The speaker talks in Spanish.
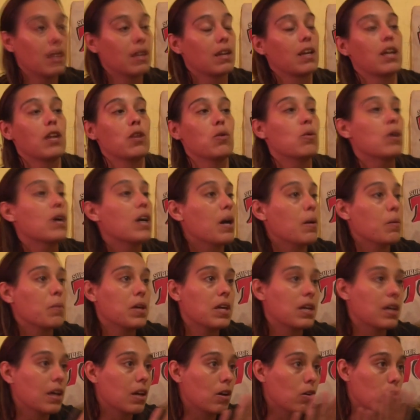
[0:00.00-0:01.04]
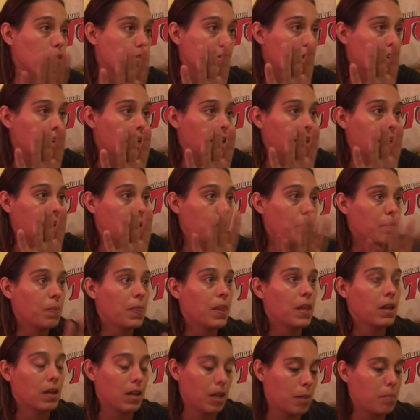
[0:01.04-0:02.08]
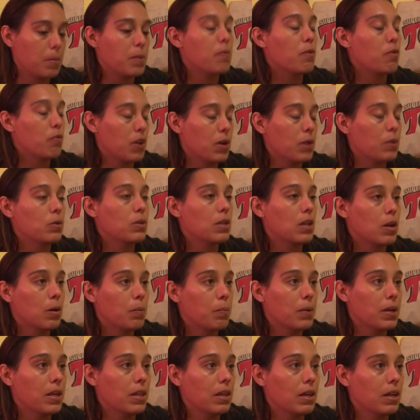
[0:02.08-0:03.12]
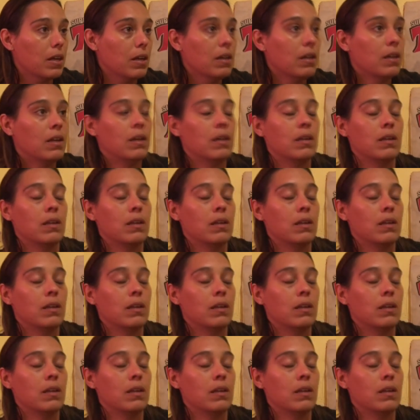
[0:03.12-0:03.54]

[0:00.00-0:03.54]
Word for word: que nunca vi qué cosa eran, que el mismo Facebook te lo pide.